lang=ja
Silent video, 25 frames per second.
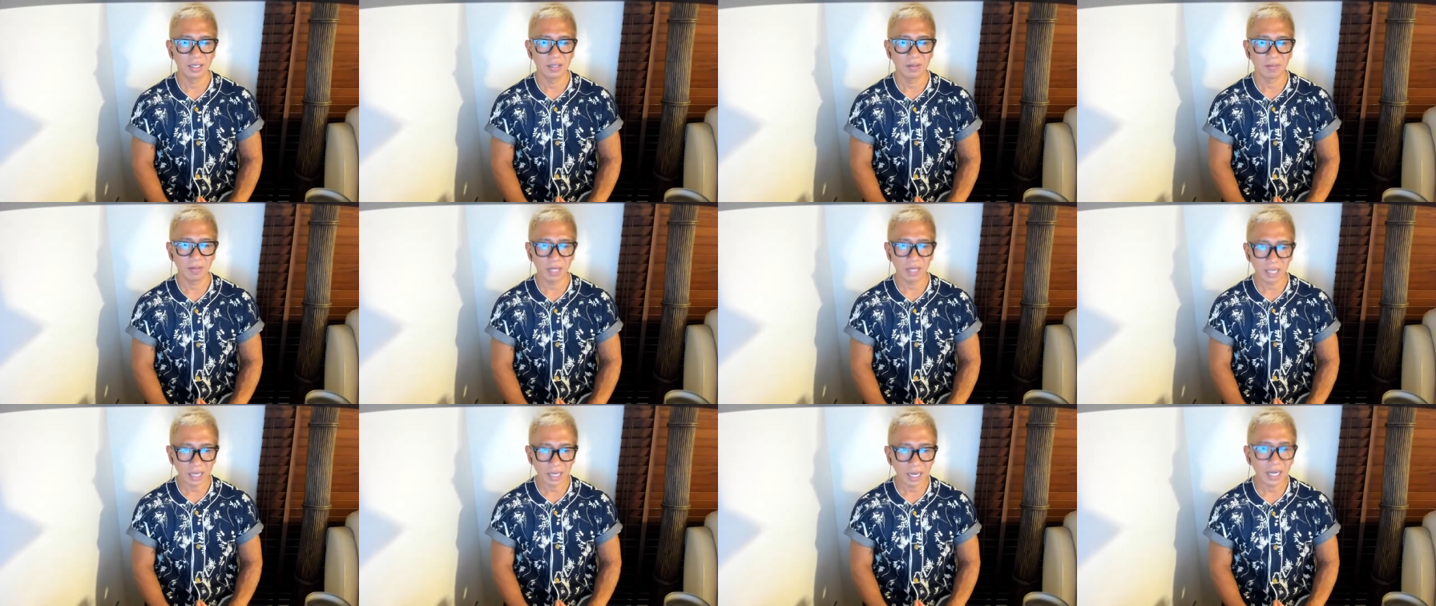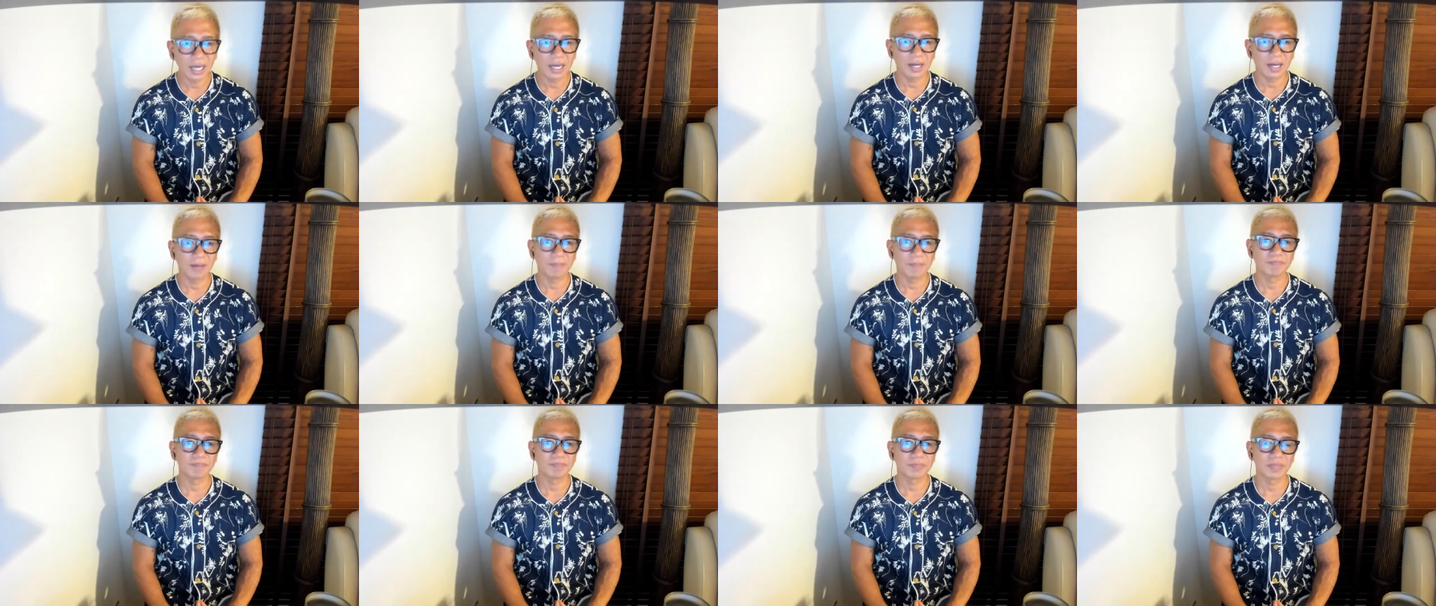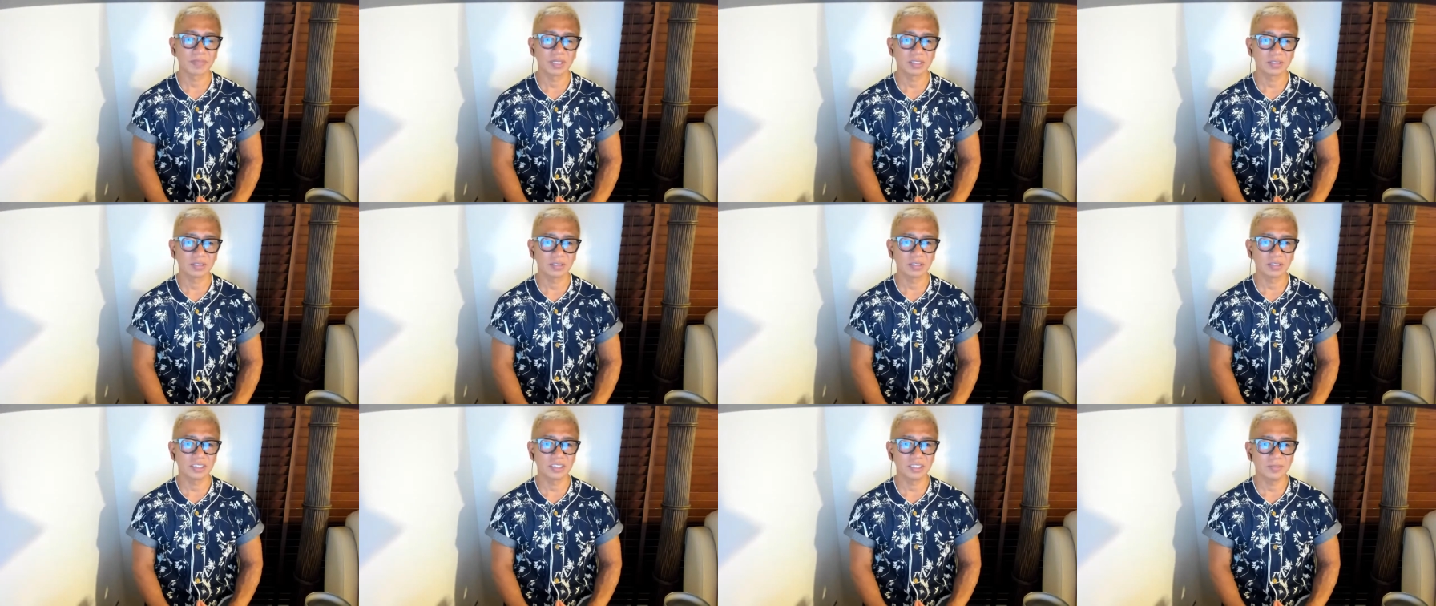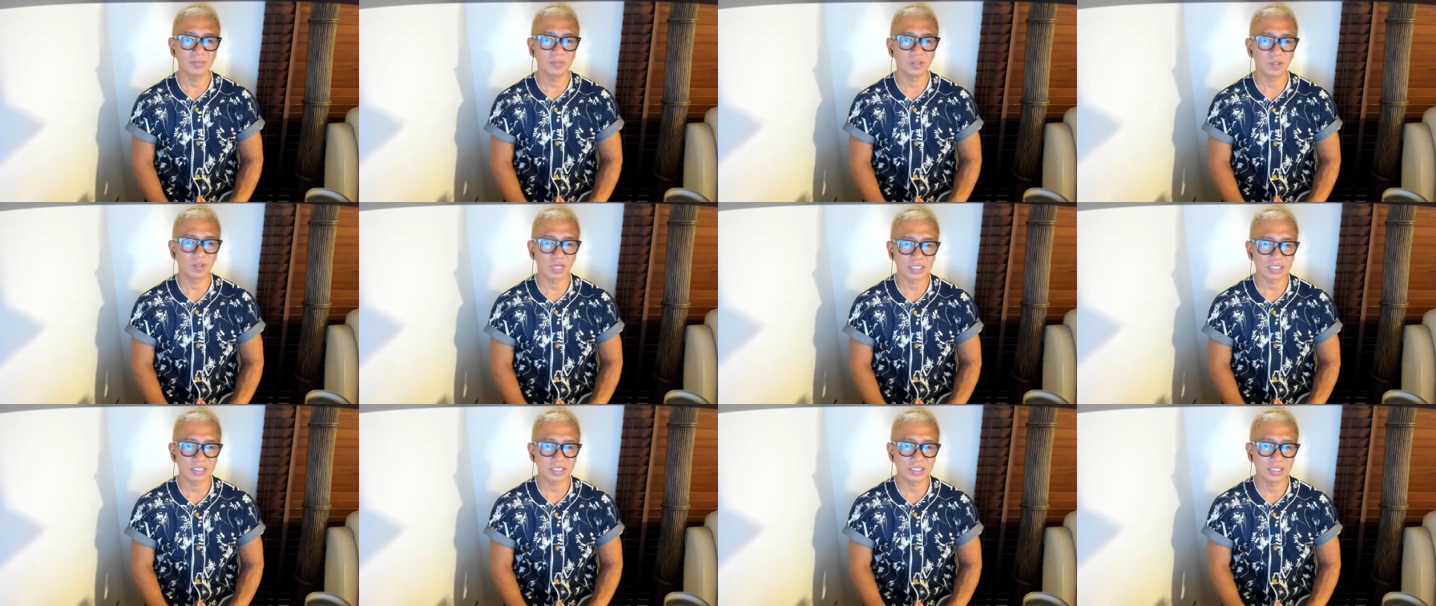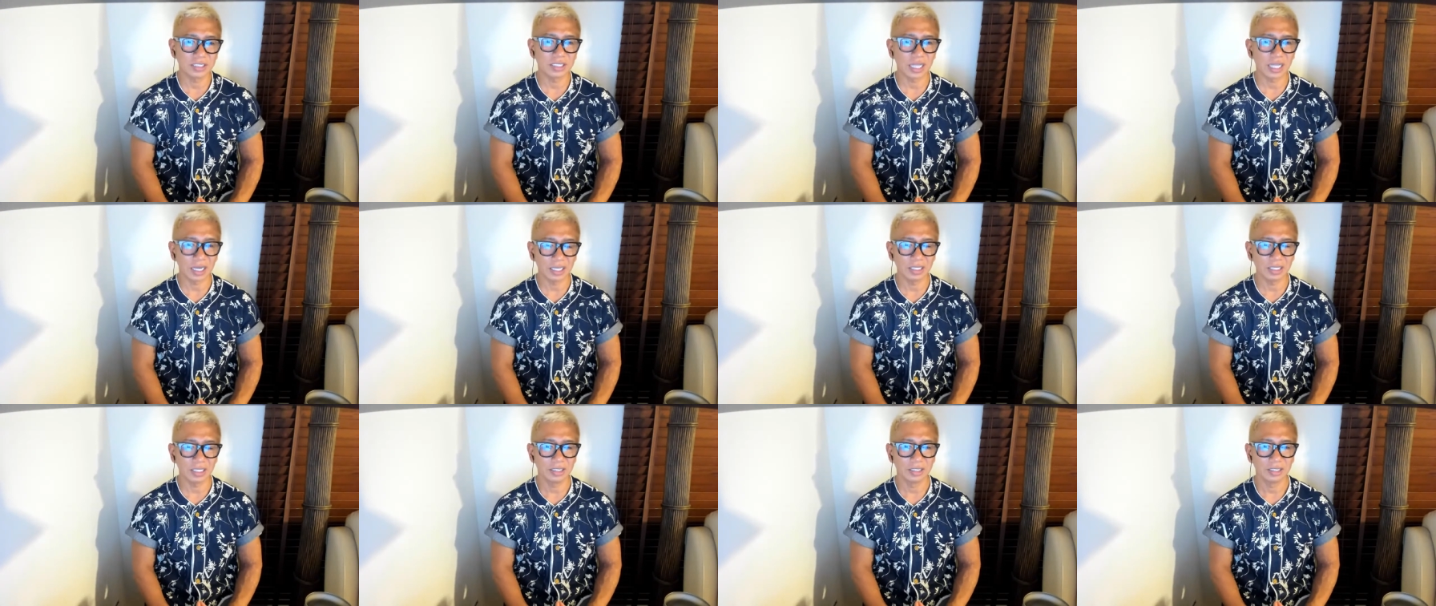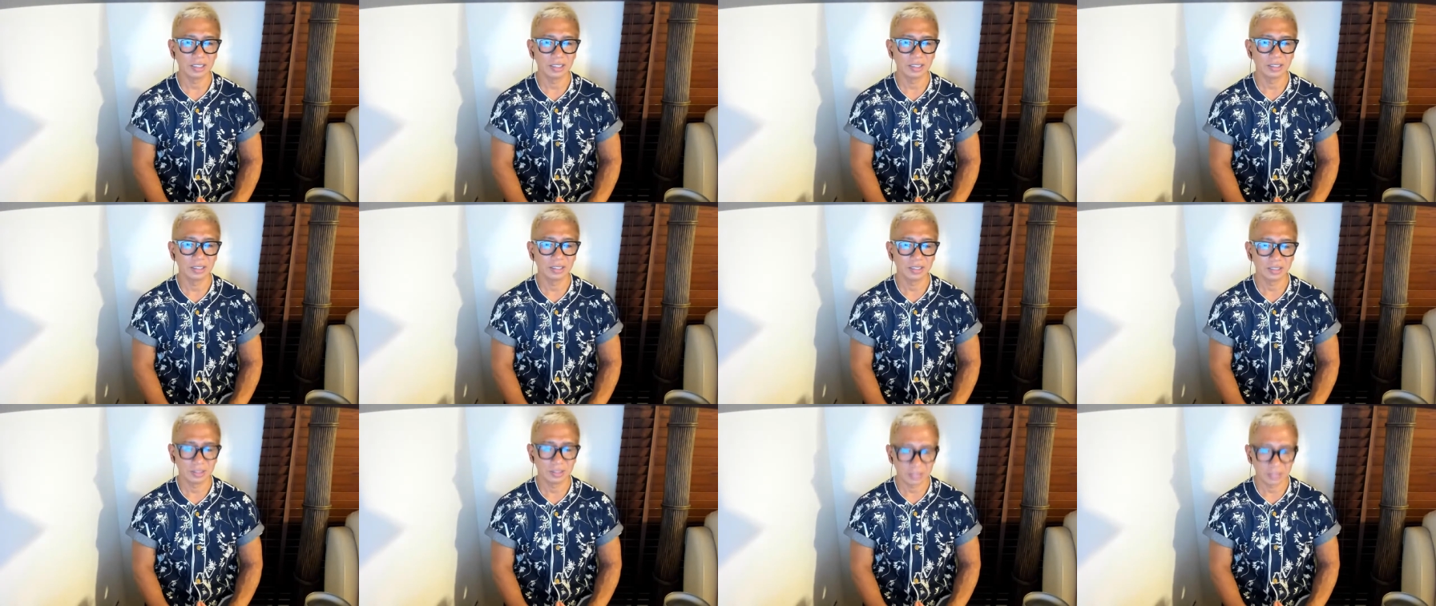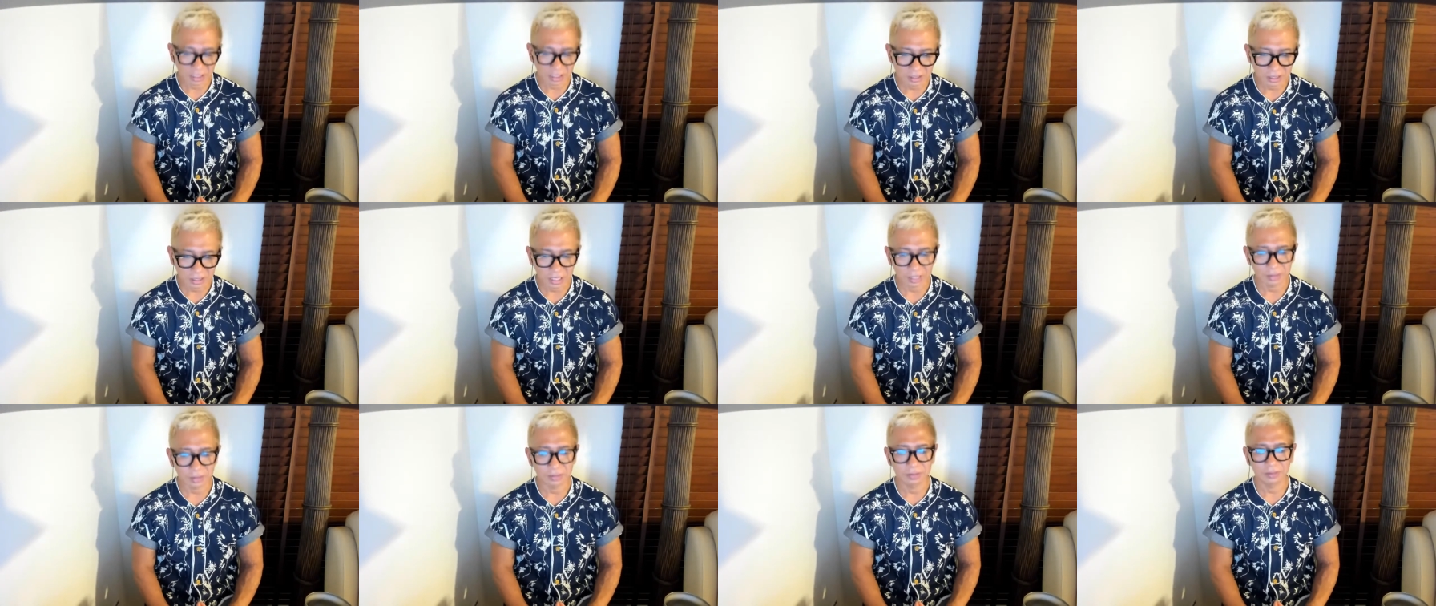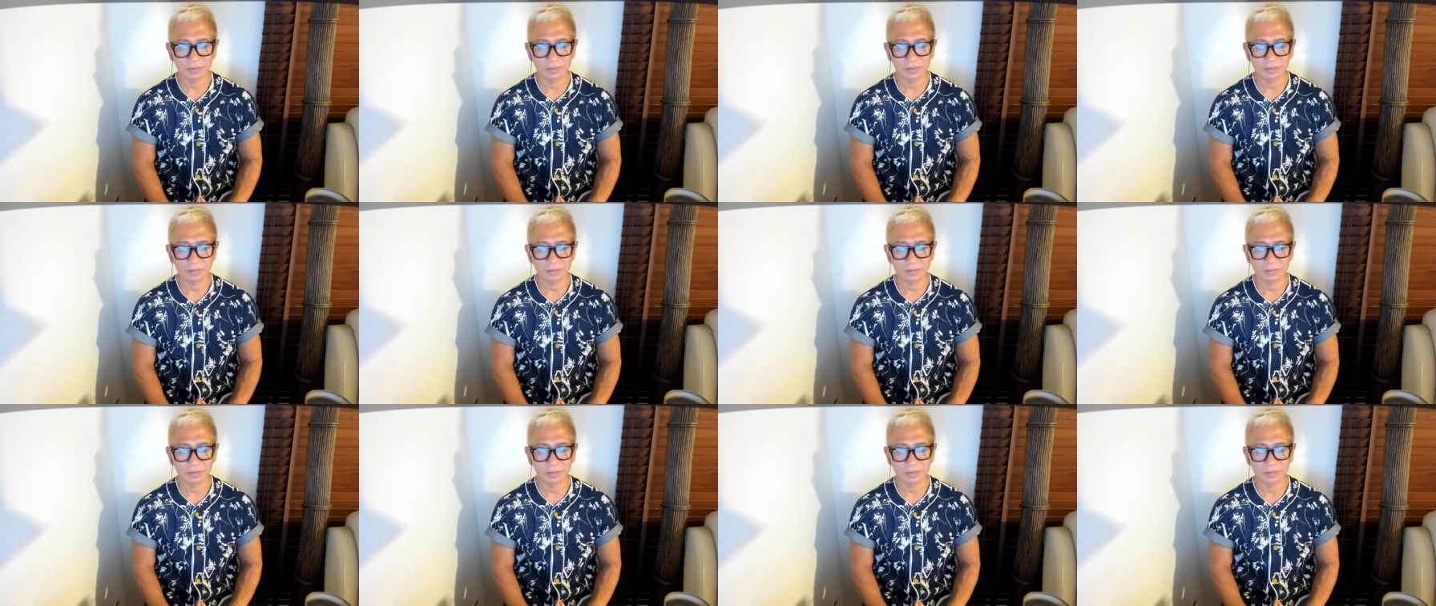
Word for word: 俺が、そのジムの貸し切り代、出してやる。